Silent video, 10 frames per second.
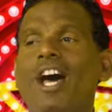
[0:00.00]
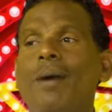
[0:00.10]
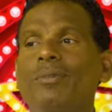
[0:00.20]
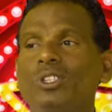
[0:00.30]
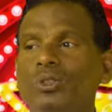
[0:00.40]

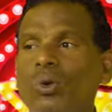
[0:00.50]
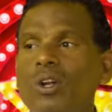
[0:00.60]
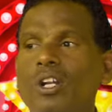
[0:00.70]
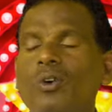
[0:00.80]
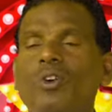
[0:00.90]
நாம்
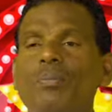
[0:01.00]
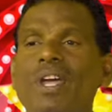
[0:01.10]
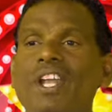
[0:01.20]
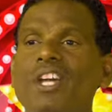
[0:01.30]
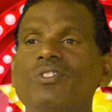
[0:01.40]
சொல்கிறவங்க
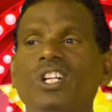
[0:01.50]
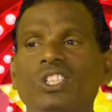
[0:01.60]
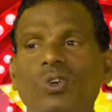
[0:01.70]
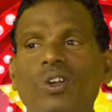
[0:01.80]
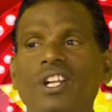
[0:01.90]

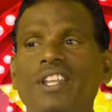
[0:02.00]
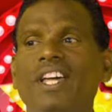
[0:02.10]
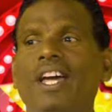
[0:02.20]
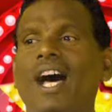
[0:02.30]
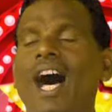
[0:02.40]
பெரியவங்க சொல்கிறத